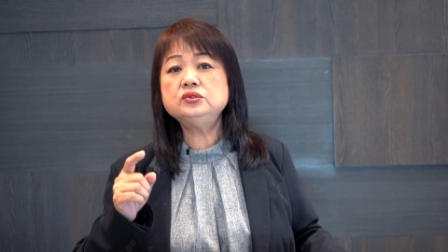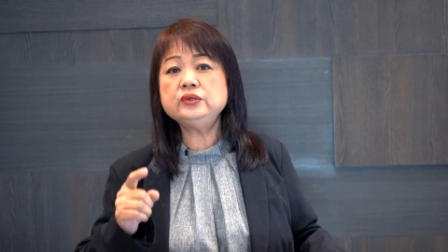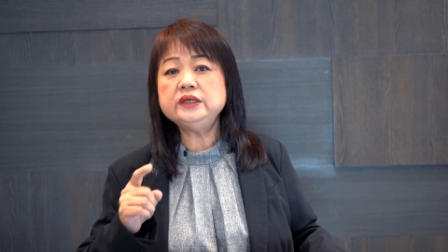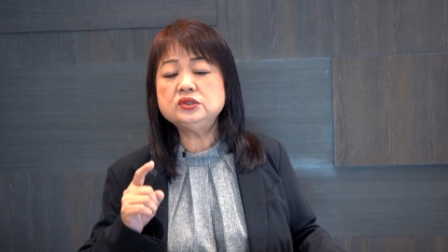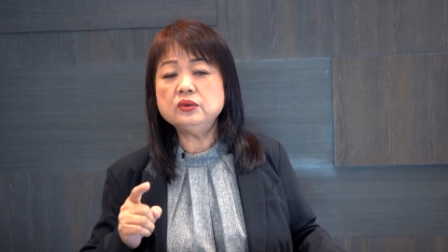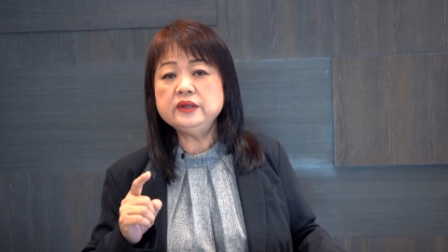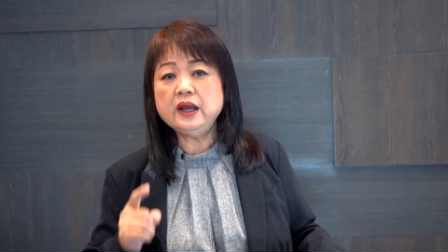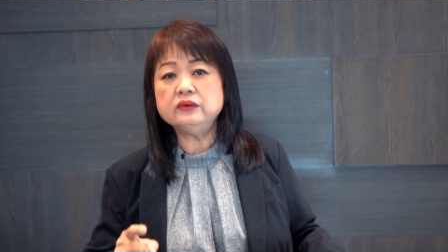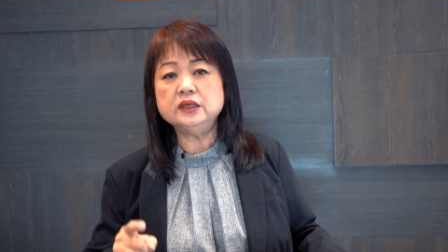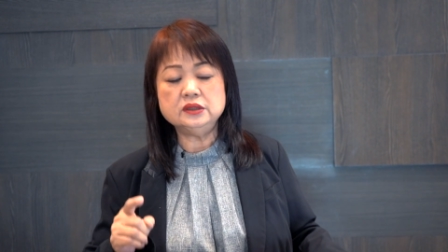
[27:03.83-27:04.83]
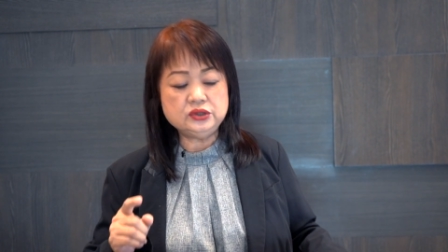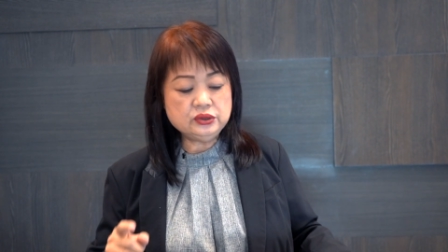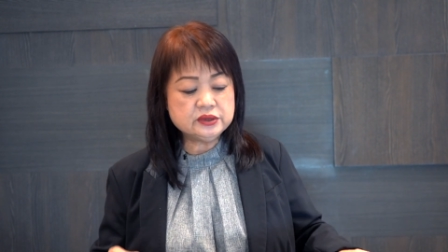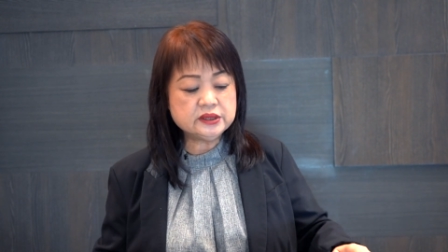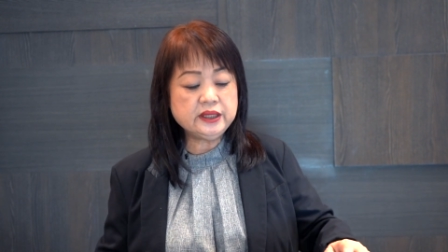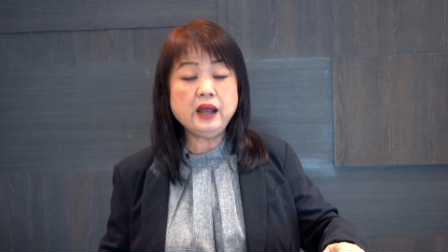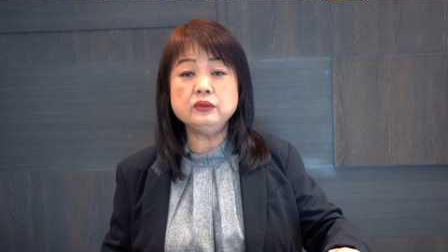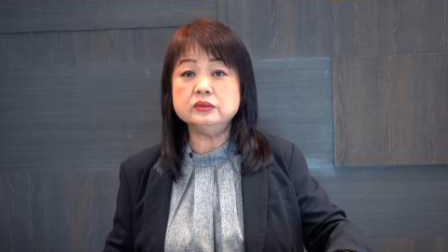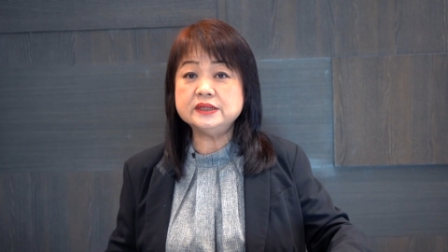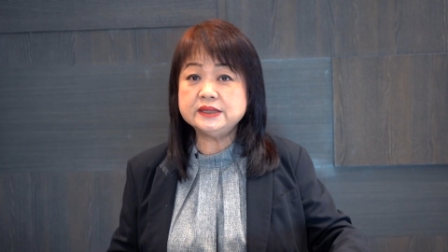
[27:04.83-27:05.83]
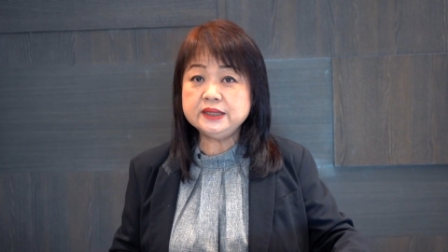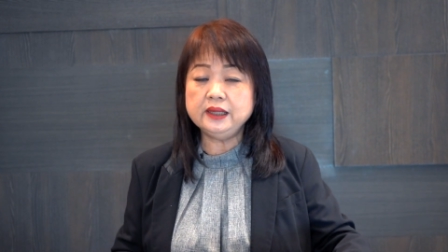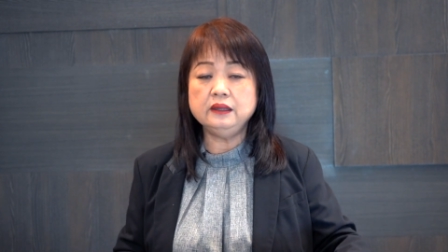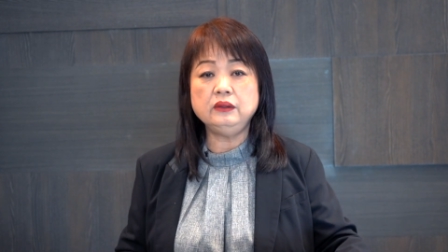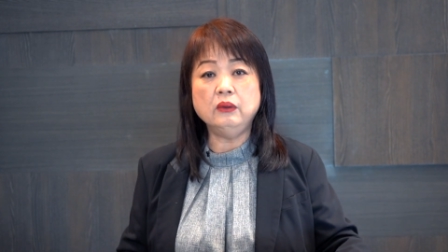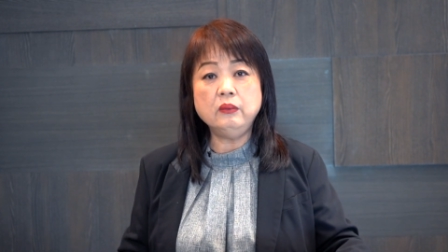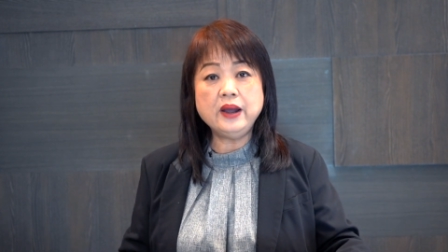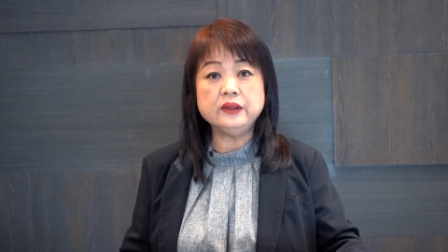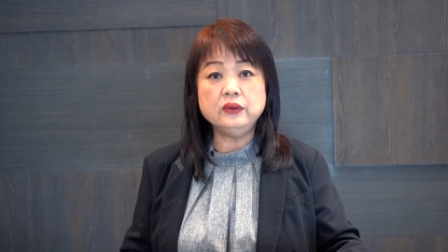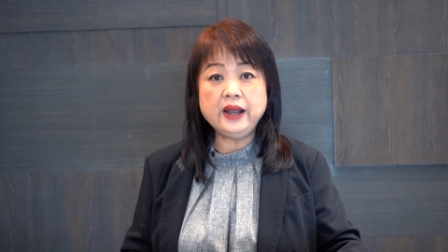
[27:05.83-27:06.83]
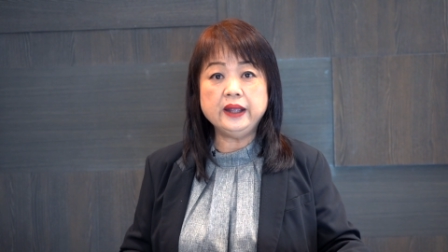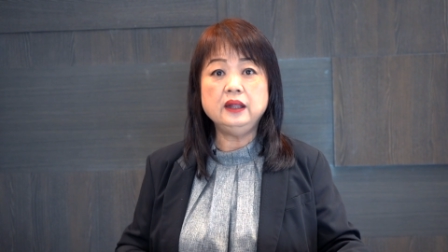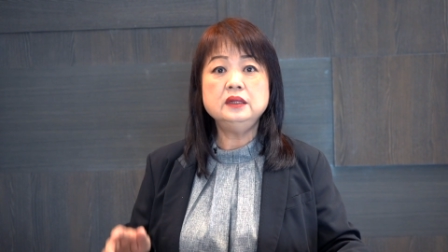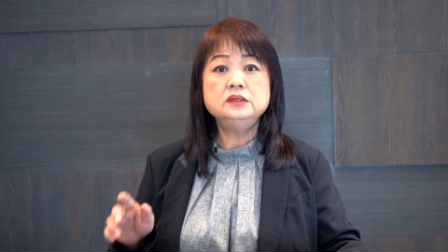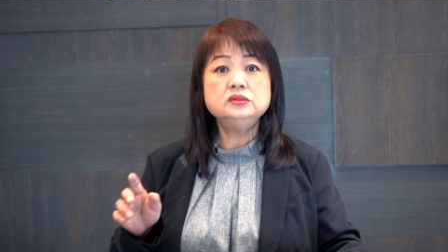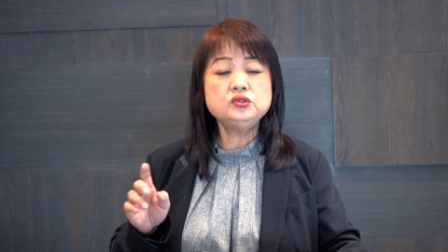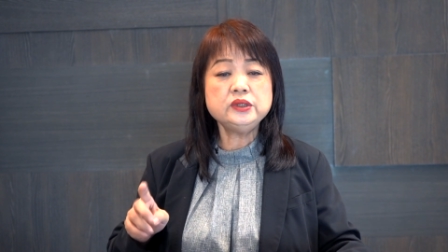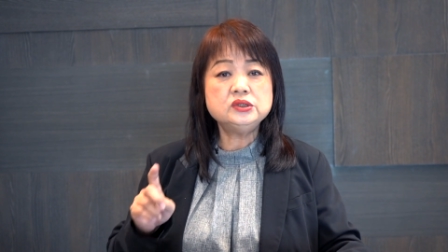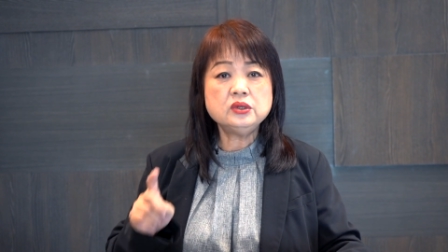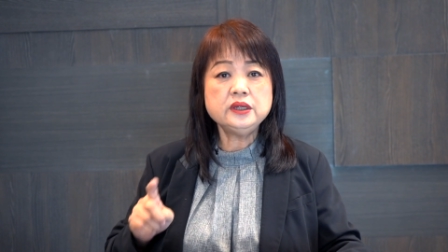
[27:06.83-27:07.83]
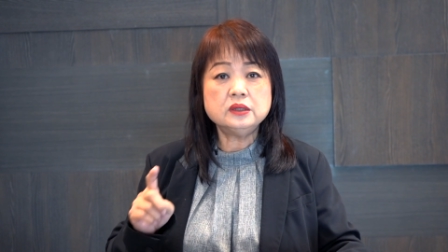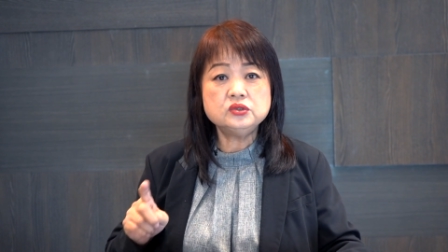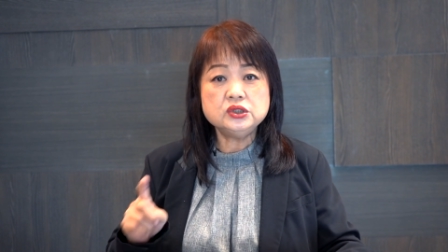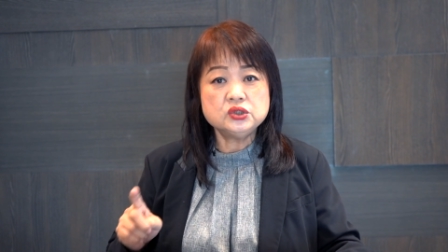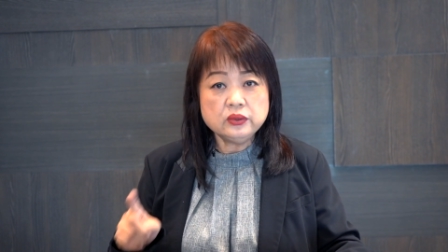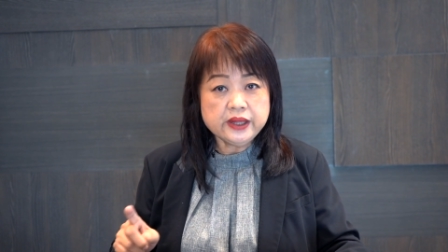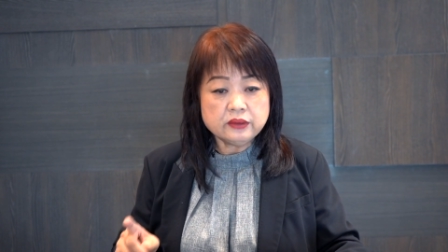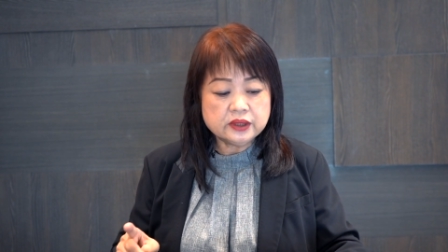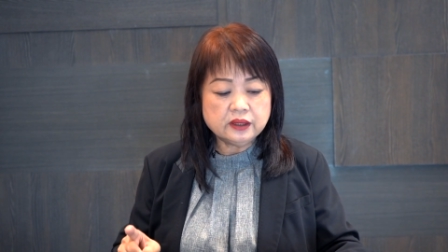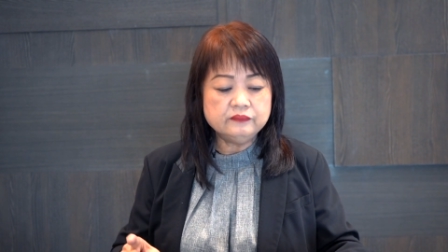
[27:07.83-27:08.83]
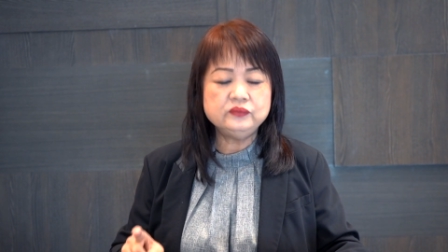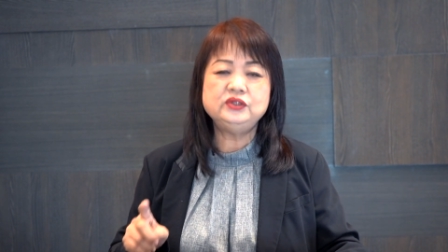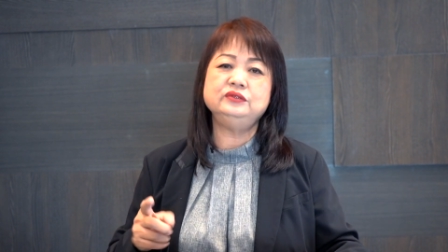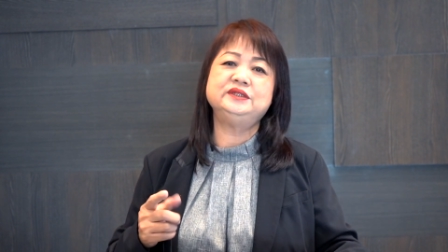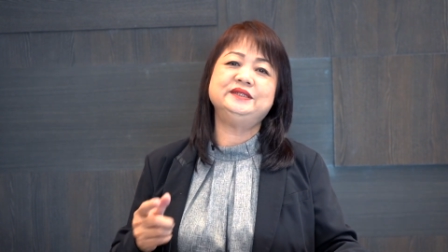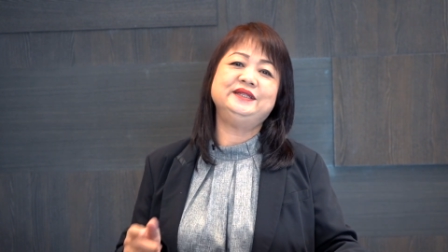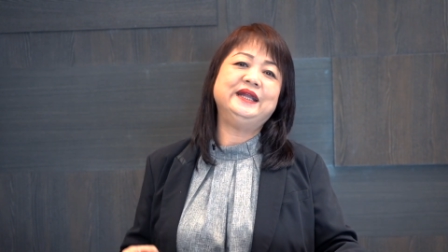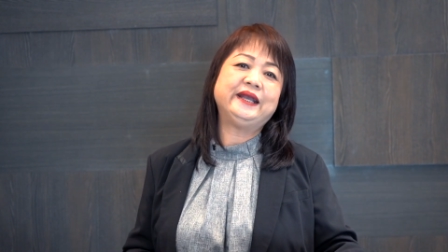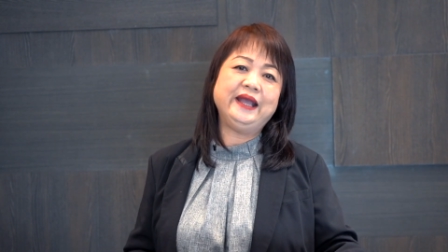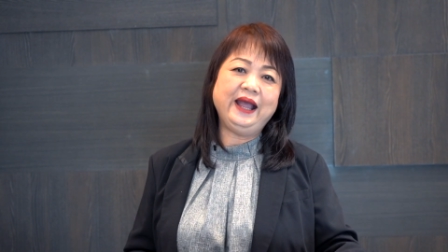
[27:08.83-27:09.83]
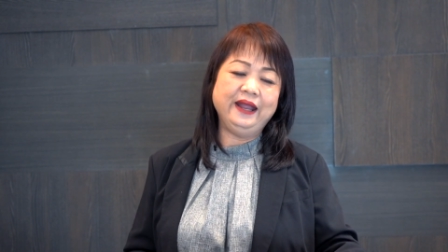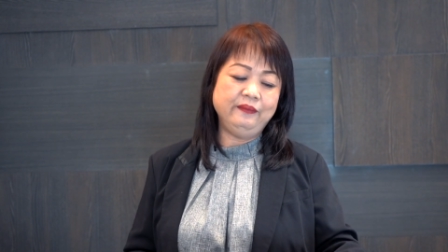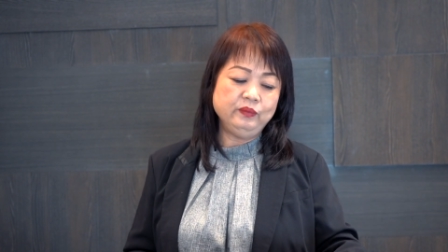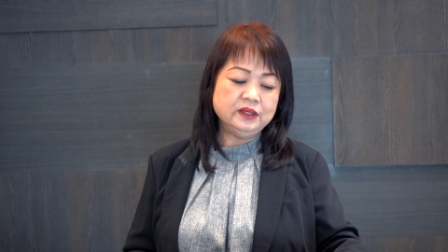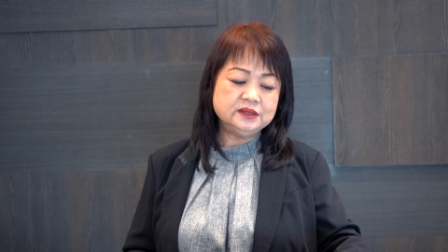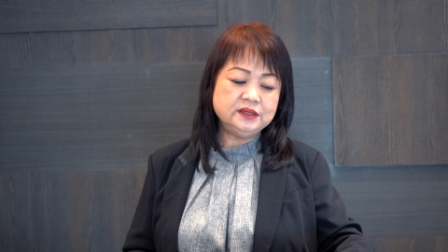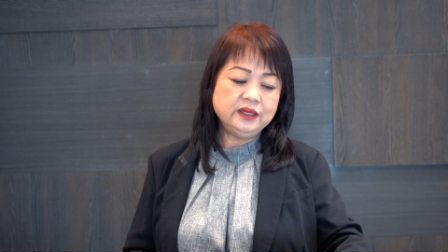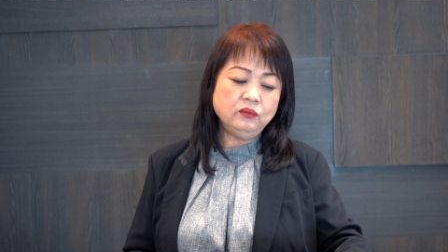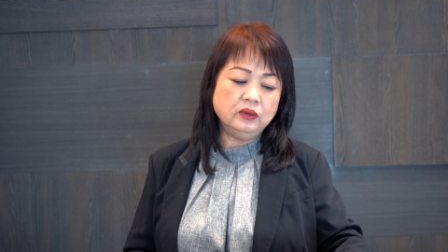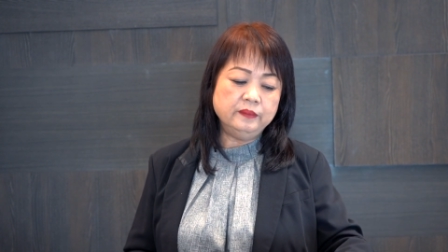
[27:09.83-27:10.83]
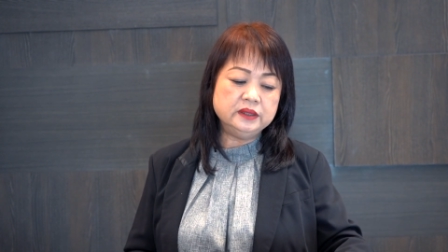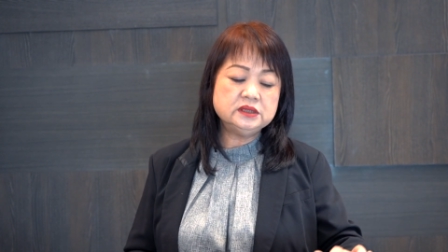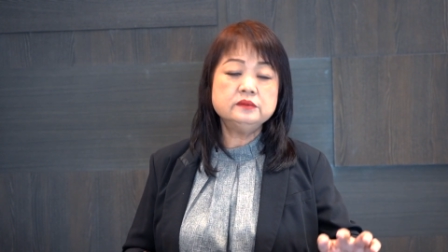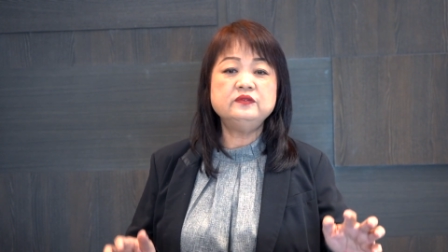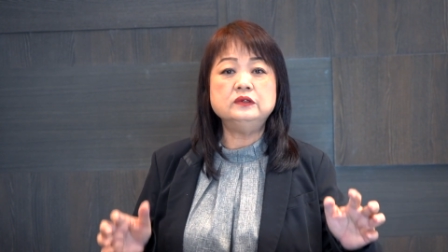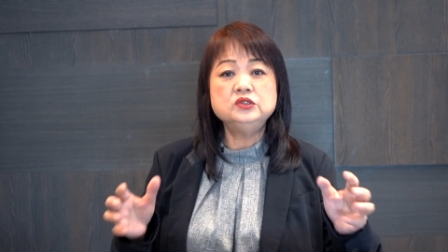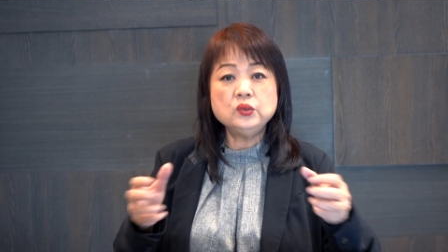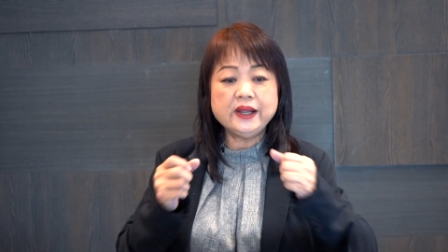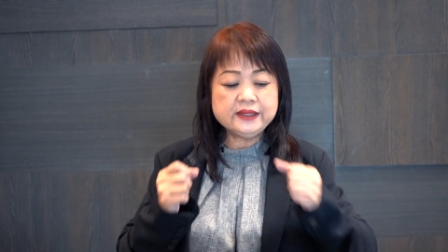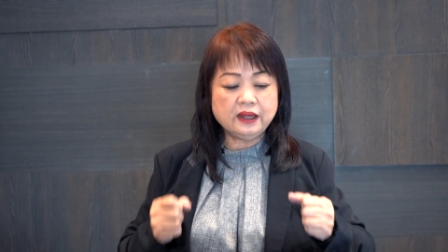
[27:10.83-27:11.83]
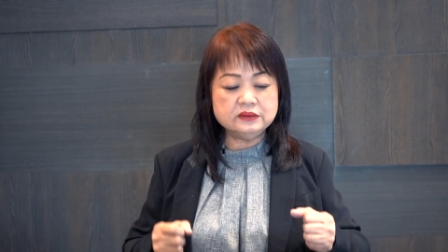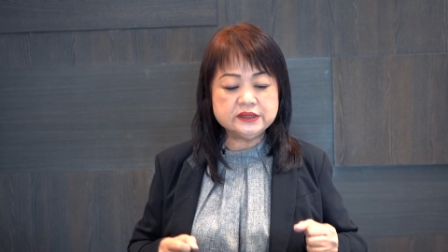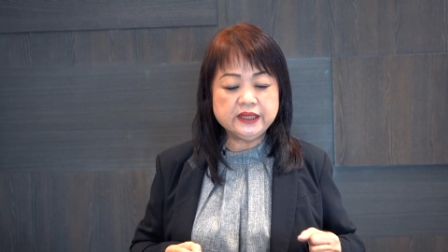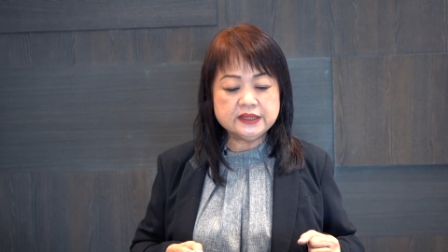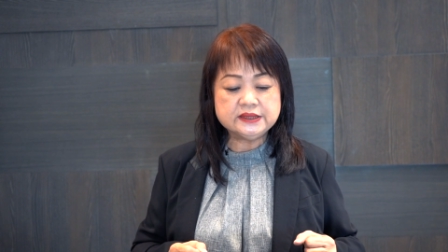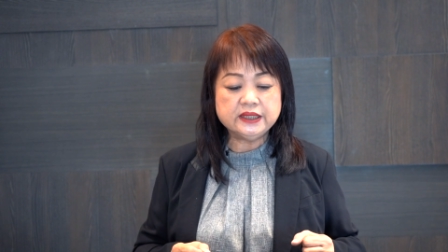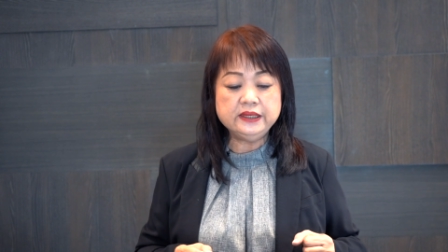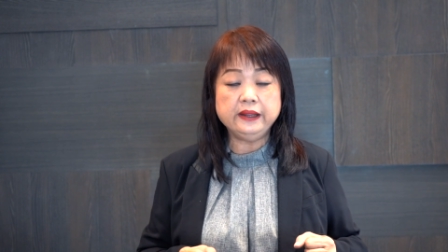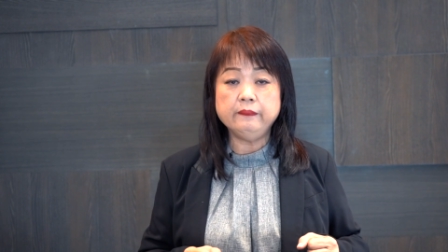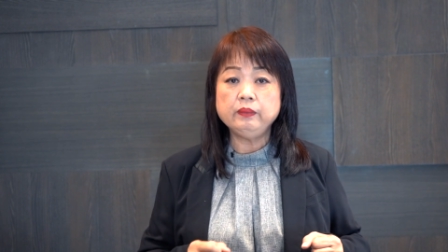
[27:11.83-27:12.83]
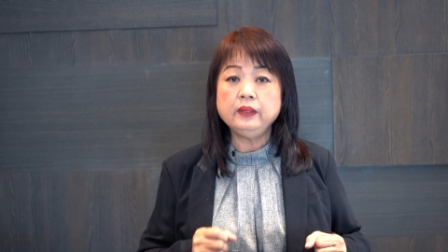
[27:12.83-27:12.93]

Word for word: 最重要的就是要有信、有望、有爱。最重要、最重要的就是那个爱。今天我们是否抓到这个真理？